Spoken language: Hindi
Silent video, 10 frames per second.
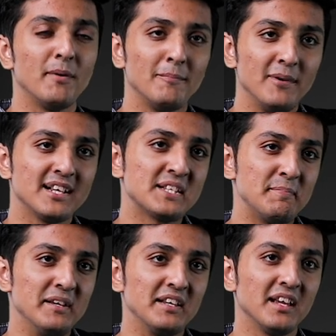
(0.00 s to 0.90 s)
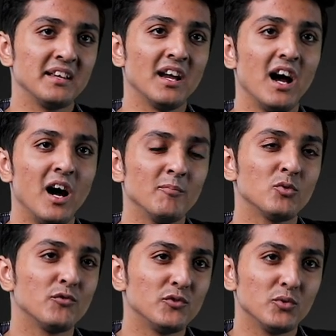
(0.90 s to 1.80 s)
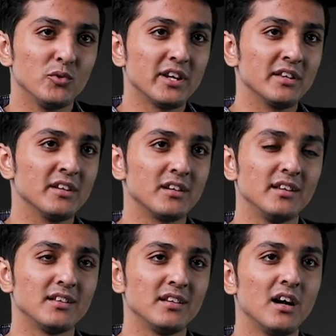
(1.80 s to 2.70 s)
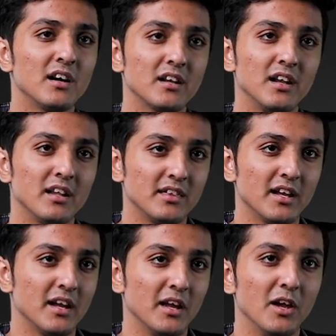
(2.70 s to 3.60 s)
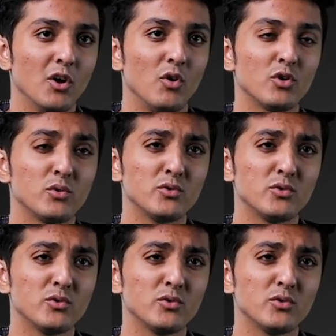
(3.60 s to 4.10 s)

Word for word: पब्लिक स्पीकिंग या आम गुफ्तु के अंदर इतना हक लाता है और